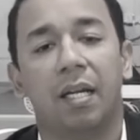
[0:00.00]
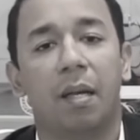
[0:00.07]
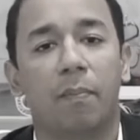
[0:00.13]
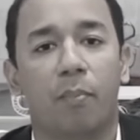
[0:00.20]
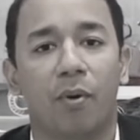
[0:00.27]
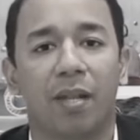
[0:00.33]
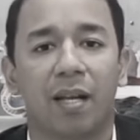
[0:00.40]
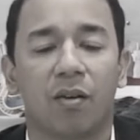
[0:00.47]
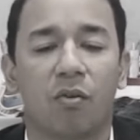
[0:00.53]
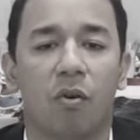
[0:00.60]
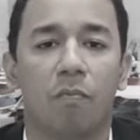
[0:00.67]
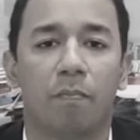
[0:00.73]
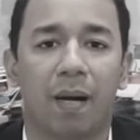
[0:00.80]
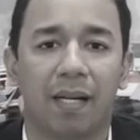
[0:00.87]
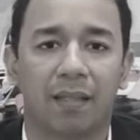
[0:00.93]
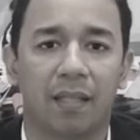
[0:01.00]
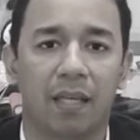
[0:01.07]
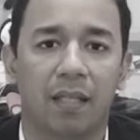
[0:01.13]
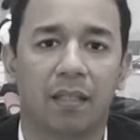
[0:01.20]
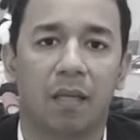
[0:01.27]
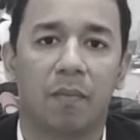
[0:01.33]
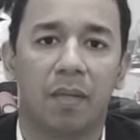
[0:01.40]
le puedan
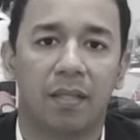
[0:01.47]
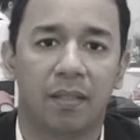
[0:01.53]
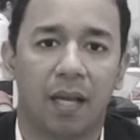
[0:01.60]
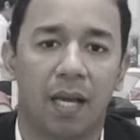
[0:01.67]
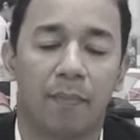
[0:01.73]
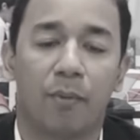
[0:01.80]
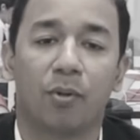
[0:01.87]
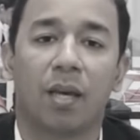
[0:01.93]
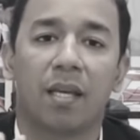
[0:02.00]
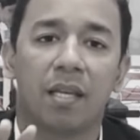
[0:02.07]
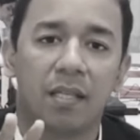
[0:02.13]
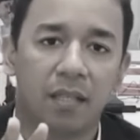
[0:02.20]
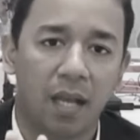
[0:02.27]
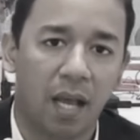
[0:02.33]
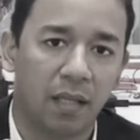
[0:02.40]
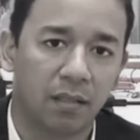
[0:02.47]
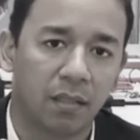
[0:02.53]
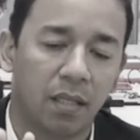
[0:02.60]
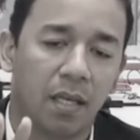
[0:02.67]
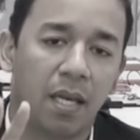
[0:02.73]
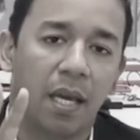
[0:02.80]
compartir este mensaje, porque quizás